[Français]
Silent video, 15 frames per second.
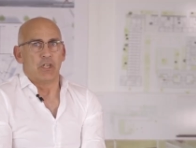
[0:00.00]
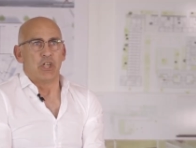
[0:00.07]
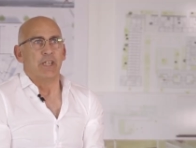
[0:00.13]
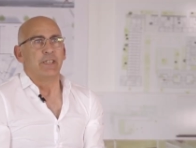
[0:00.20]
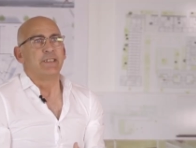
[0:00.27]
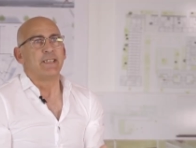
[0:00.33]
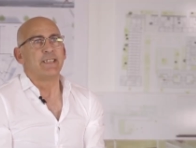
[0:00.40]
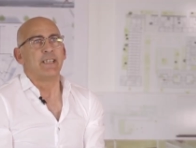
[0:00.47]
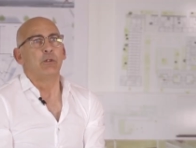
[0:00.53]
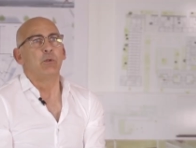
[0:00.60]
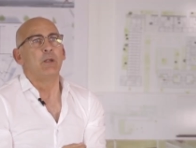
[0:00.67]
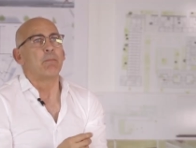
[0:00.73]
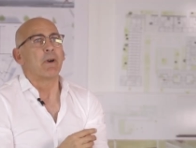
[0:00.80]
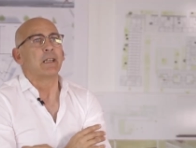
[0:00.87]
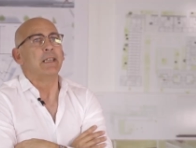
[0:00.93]
J'ai été
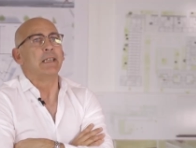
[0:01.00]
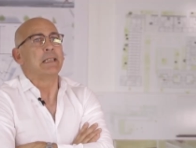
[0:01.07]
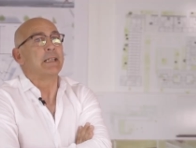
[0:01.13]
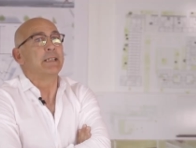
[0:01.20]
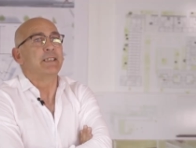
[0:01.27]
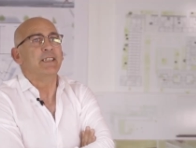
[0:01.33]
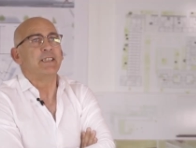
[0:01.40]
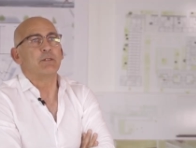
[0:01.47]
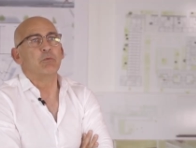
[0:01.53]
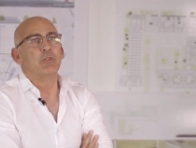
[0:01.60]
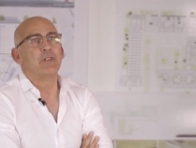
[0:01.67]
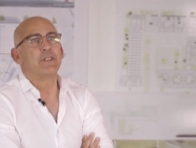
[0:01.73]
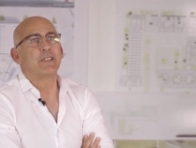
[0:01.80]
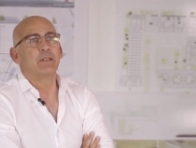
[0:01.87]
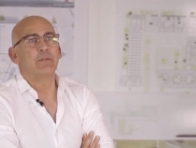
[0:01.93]
séduit par
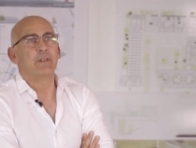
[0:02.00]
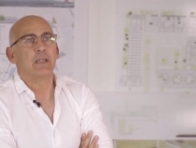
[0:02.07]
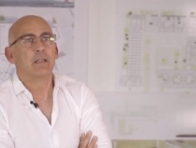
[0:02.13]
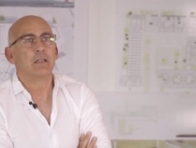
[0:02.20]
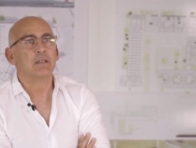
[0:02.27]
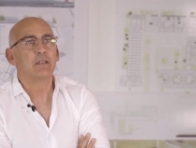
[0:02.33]
l'éclectisme de cette ville.